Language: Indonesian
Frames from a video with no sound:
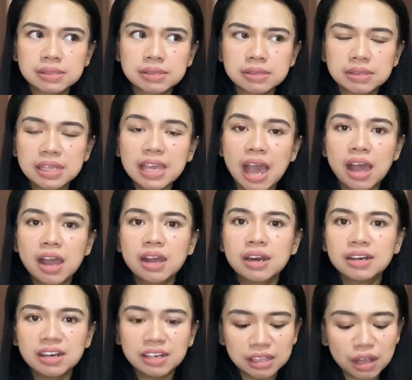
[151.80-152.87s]
Iya,
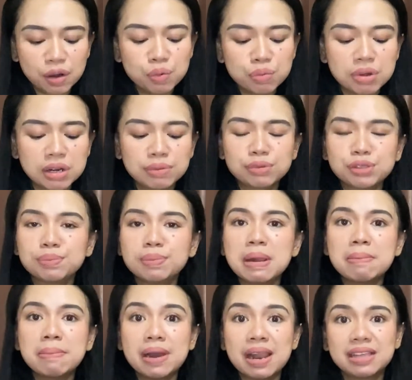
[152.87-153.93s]
dari tahun 2019
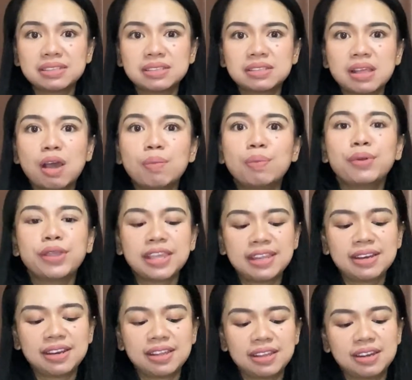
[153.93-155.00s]
aku yang
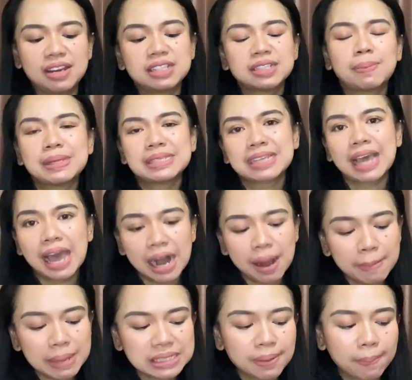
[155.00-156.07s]
ini dan sampai sekarang
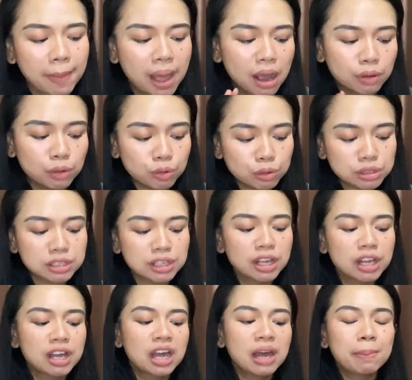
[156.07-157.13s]
masih bagus
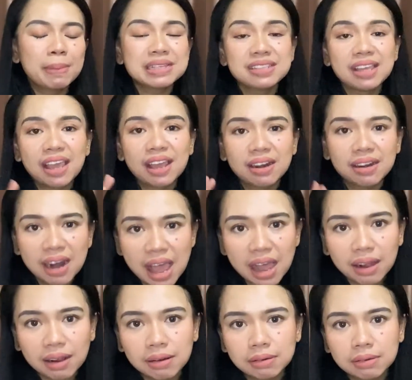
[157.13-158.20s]
masih enak
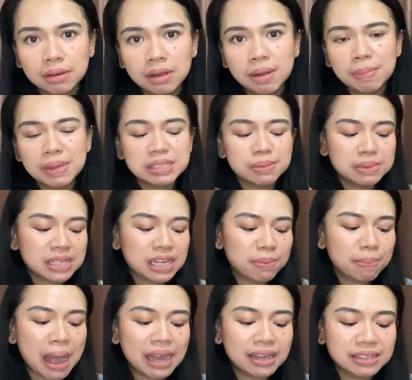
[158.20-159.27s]
masih bisa
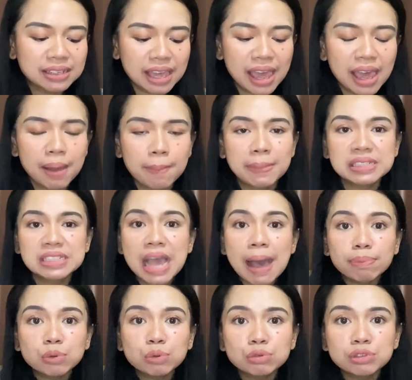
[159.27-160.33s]
dipakai masih up
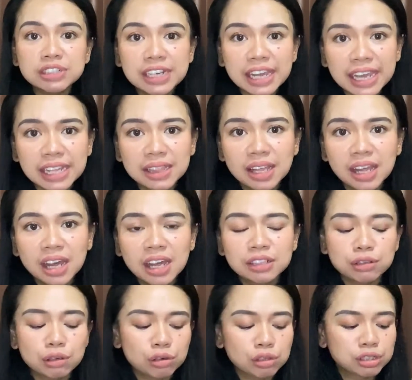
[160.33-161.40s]
to date
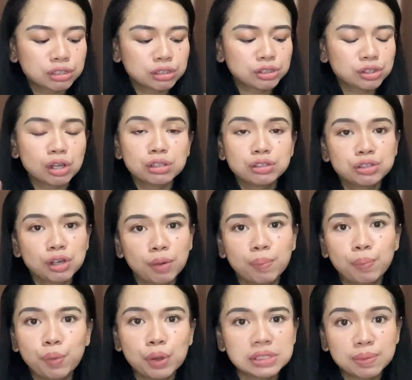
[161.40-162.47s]
terus cocok
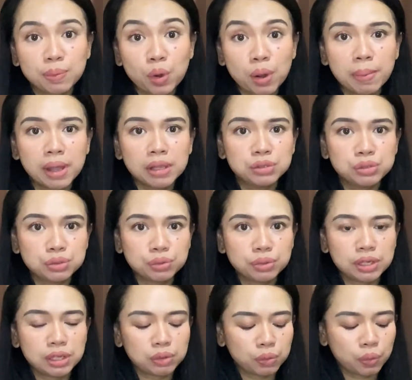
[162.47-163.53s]
buat semua baju
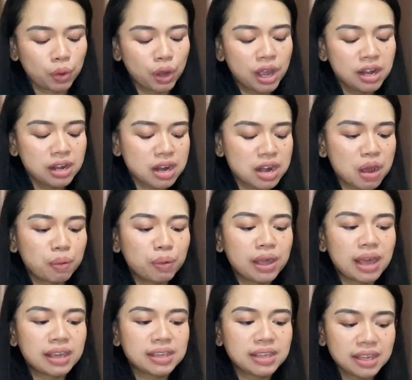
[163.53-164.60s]
gitu dan aku
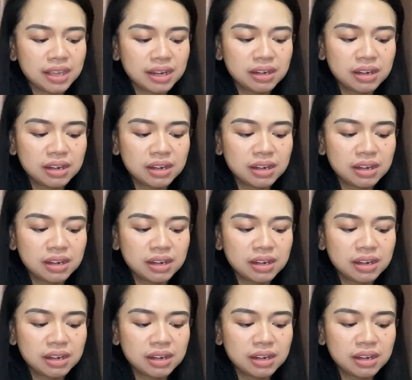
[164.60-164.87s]
yakin